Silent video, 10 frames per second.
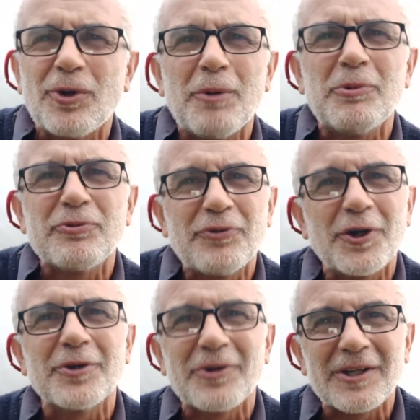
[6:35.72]
como
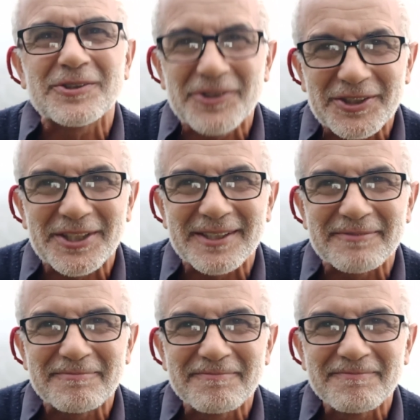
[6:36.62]
foi o nosso dia.
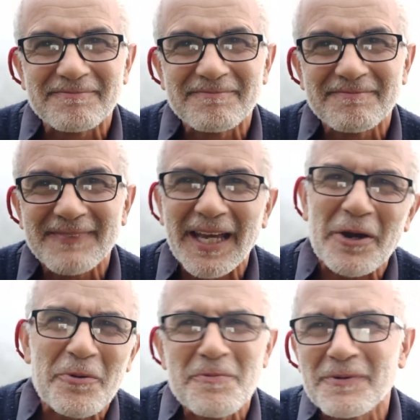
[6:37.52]
É
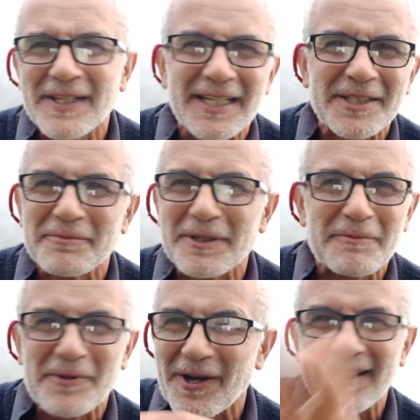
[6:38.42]
um grande Big
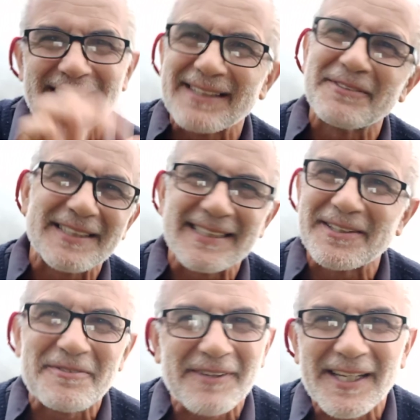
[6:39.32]
Brother que vocês
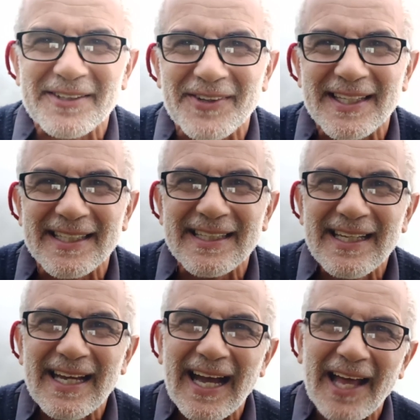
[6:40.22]
estão vendo aí,
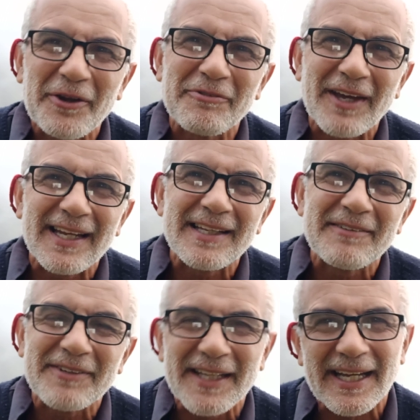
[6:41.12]
a novela da
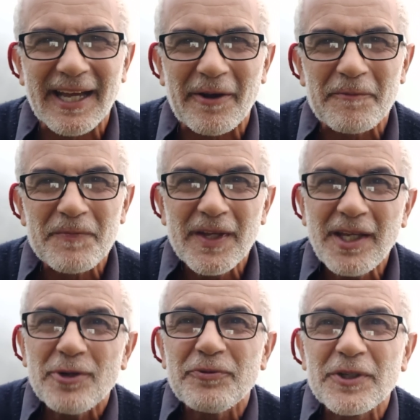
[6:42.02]
vida real.
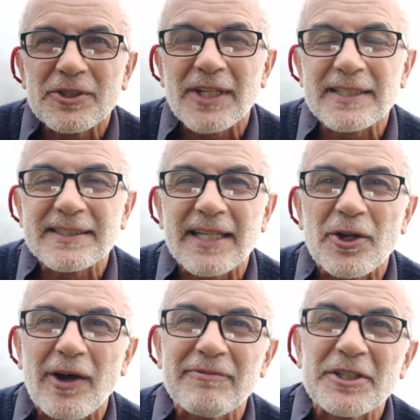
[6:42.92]
E o vídeo das
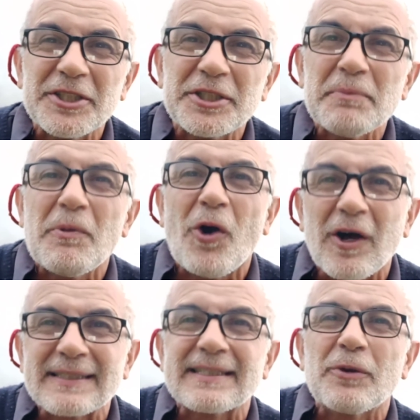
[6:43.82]
19 a gente
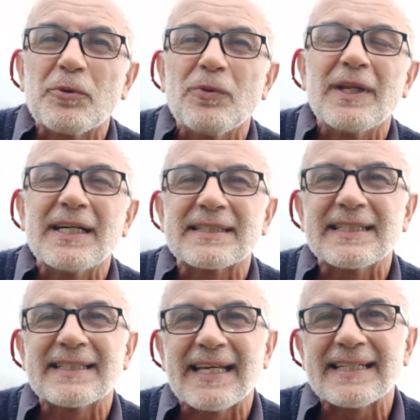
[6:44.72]
mostra algum lance
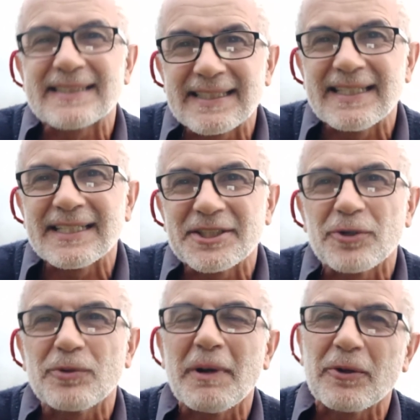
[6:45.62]
interessante,
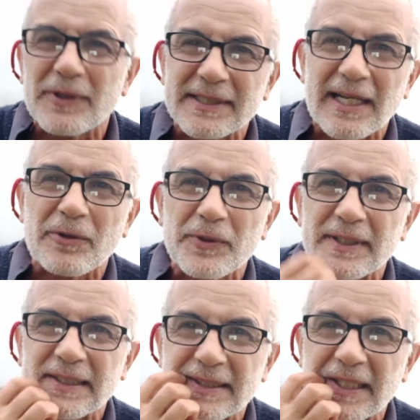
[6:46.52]
alguma coisa que
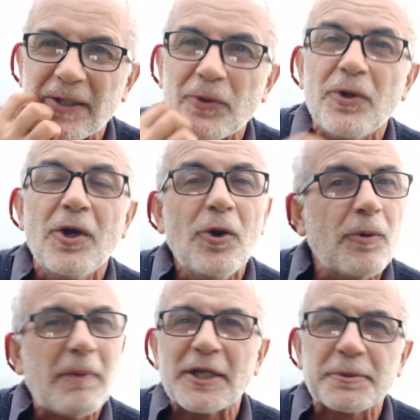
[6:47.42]
aconteceu,
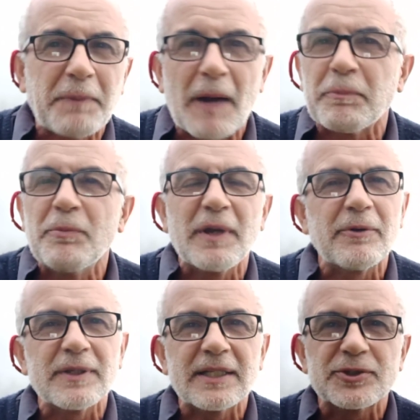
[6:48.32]
um bate-papo
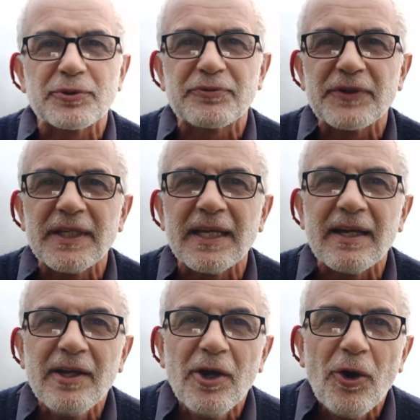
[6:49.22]
meu e da
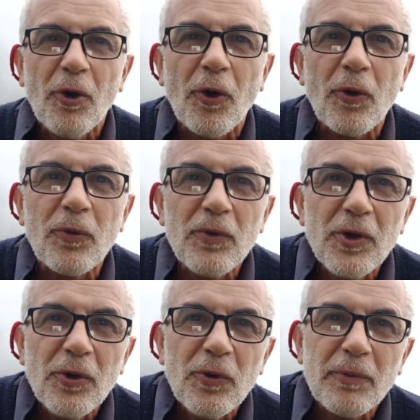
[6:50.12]
Sofia ou
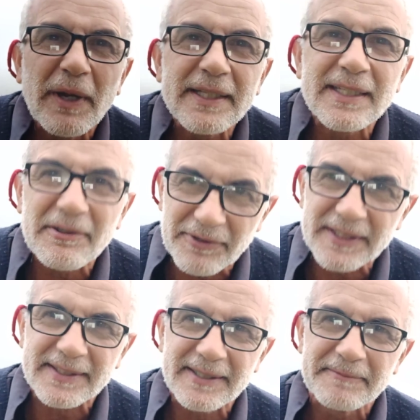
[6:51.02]
uma
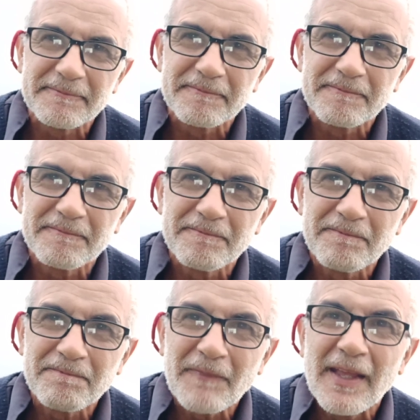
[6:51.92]
entrevista.
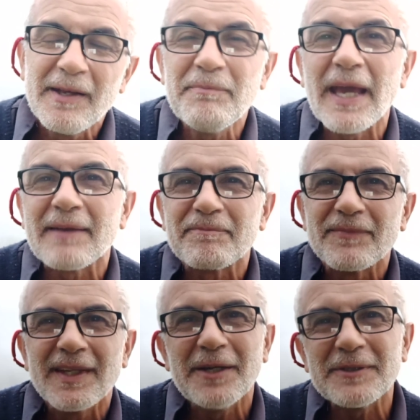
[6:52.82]
Bem,
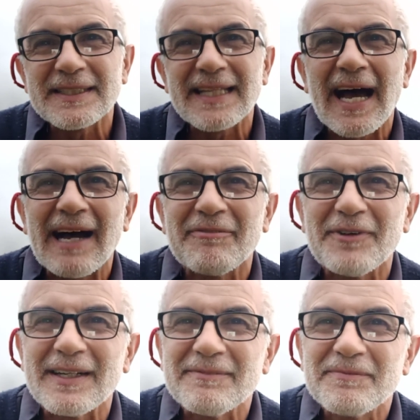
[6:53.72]
eu
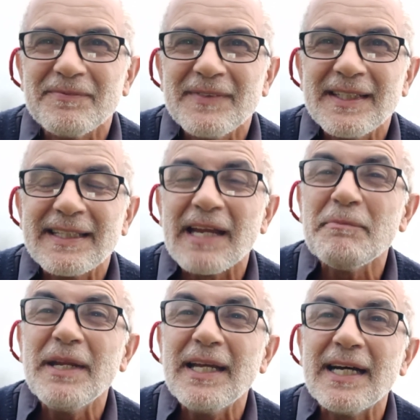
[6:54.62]
estava
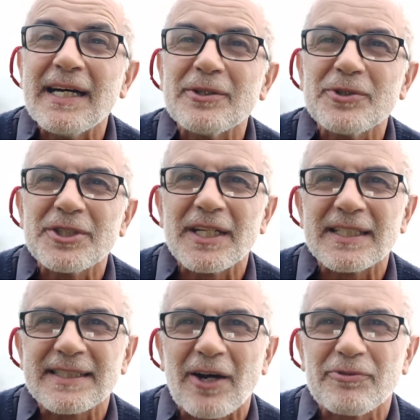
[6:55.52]
terminando de
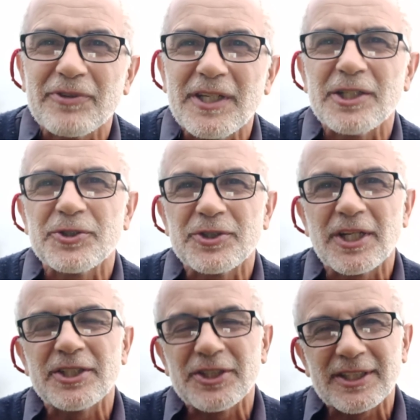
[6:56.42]
lançar o vídeo,
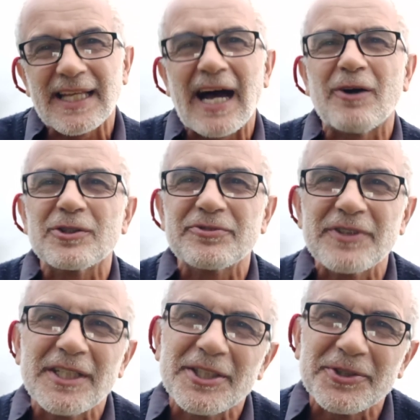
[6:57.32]
de editar os
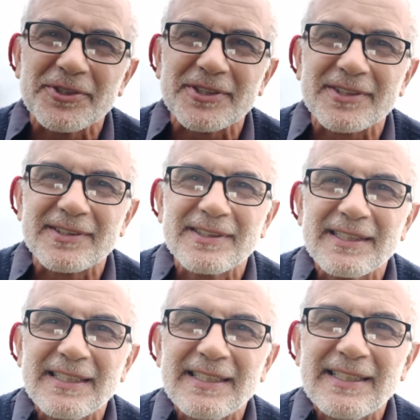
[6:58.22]
vídeos.
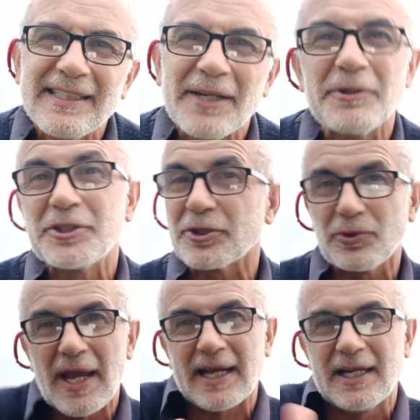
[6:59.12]
Eu
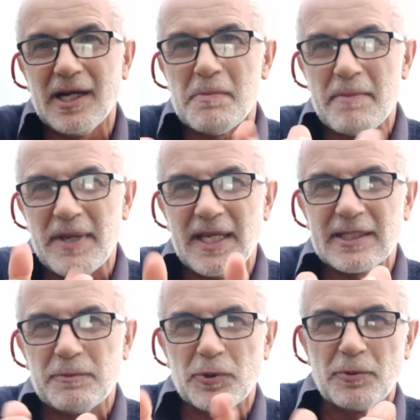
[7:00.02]
edito na cama
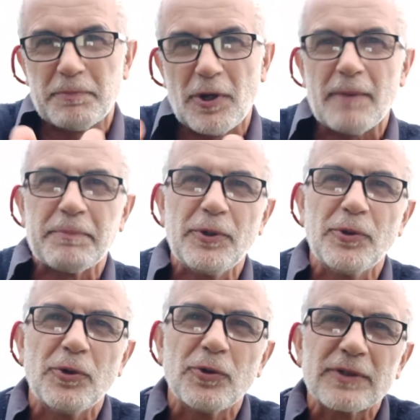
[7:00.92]
mesmo, no
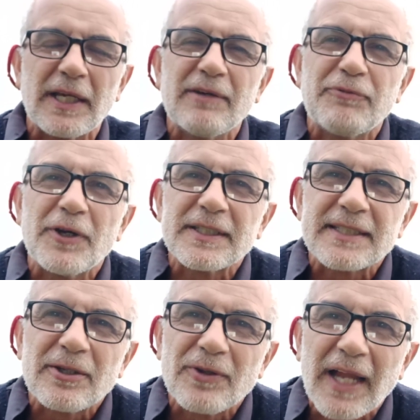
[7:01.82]
próprio telefone
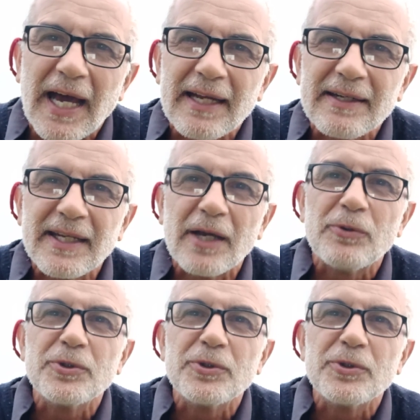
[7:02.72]
celular. É